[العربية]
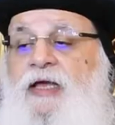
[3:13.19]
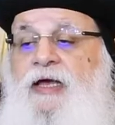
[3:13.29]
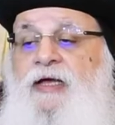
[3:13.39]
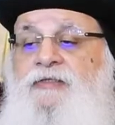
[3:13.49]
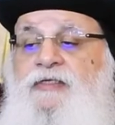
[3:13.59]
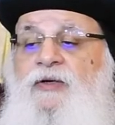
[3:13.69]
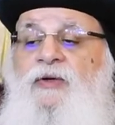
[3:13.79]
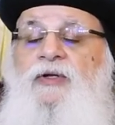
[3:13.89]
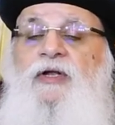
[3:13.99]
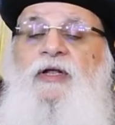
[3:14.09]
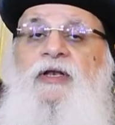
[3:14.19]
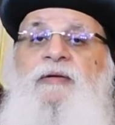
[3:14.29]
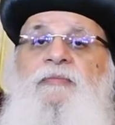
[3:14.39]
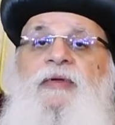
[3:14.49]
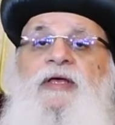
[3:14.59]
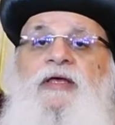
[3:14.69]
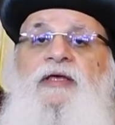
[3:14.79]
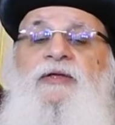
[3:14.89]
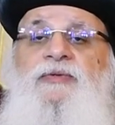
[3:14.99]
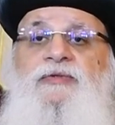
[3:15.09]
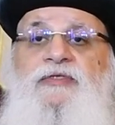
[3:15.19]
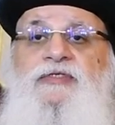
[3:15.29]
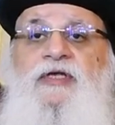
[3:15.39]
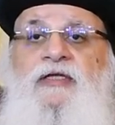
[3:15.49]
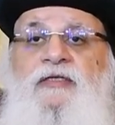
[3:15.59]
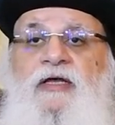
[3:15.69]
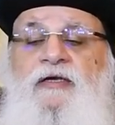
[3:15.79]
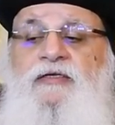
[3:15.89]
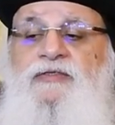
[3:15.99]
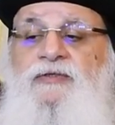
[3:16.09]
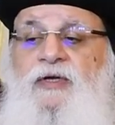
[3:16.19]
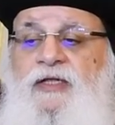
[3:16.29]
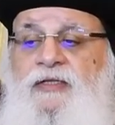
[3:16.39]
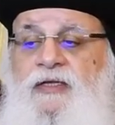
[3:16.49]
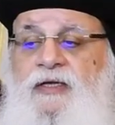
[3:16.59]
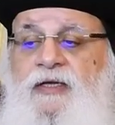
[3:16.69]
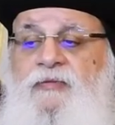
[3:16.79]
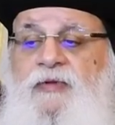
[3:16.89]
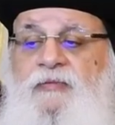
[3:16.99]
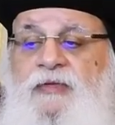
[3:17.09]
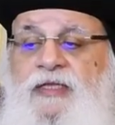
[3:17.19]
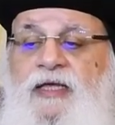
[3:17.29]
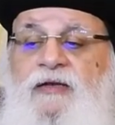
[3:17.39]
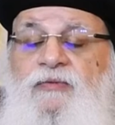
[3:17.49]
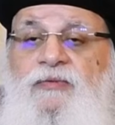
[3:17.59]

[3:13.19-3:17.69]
حادثه اخرى لما هيرودس قطع راس يوحنا المعمدان